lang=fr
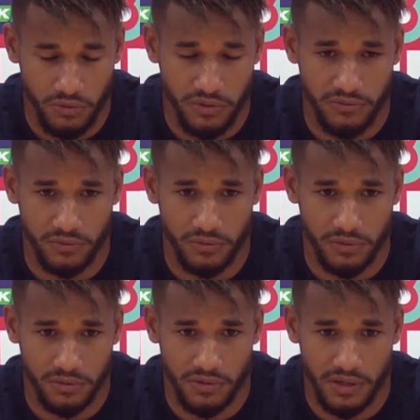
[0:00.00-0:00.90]
niveau
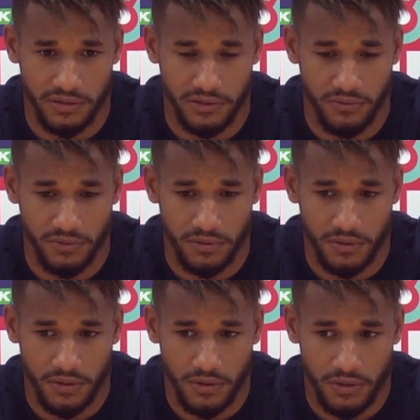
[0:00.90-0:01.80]
de la Ligue 2.
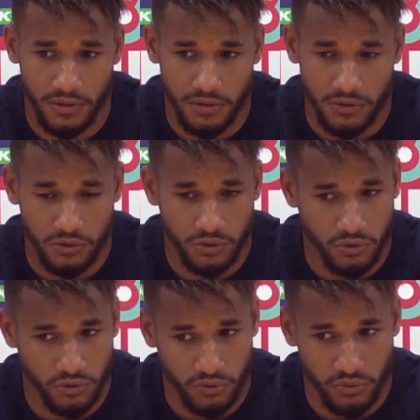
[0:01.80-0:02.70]

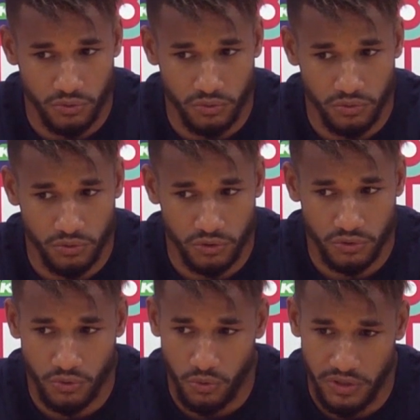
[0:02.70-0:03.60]
Je,
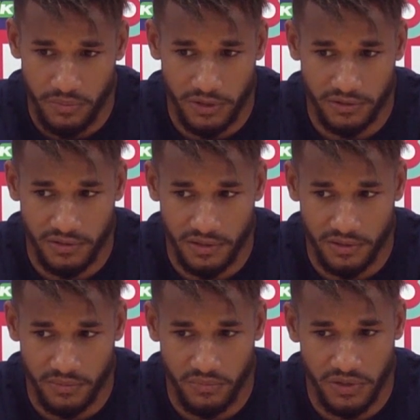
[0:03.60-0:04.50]
connais
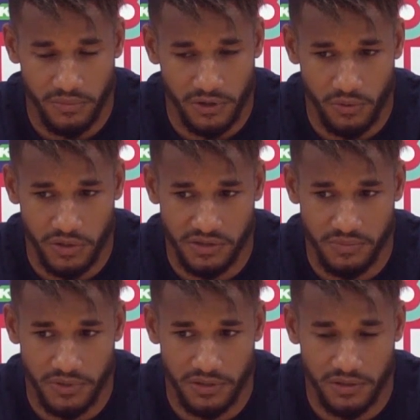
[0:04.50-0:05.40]
maintenant bien mes
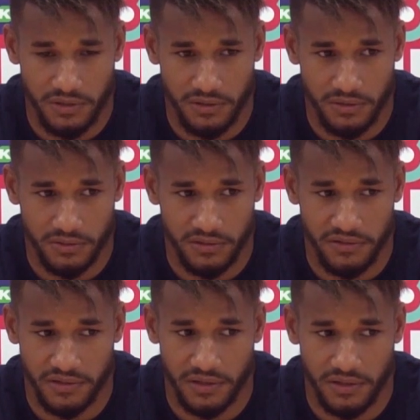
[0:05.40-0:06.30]
coéquipiers euh,
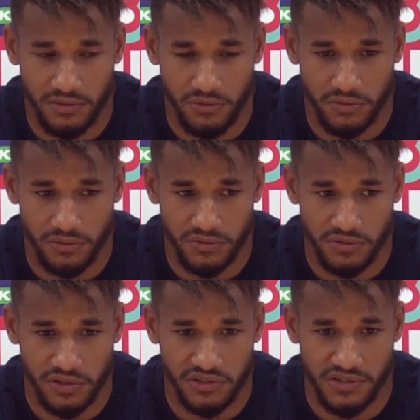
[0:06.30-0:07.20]
d'entrée, donc euh, c'est
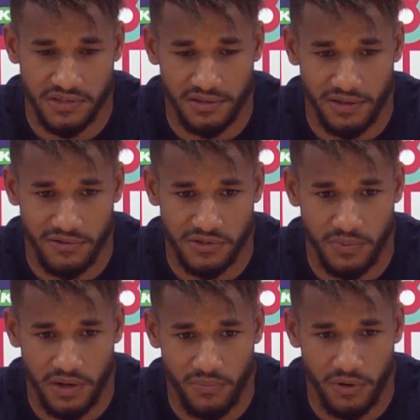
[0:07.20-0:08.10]
vrai que j'ai cette avance
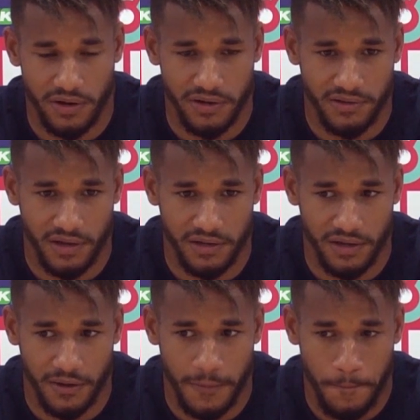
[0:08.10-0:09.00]
par rapport à l'année
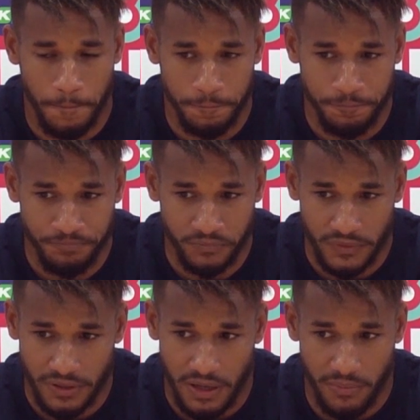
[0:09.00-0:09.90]
dernière.
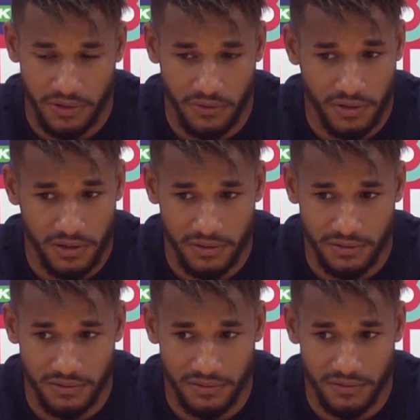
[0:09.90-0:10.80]
Après voilà, il
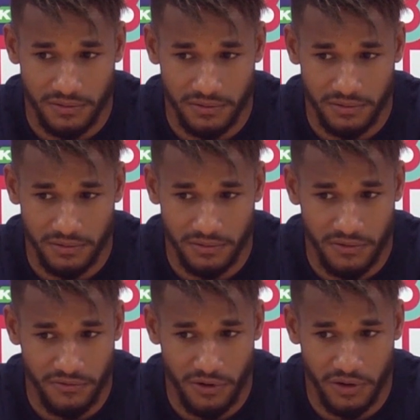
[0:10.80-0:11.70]
euh, va
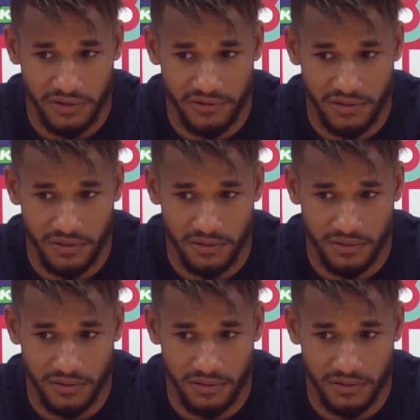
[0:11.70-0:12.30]
falloir aider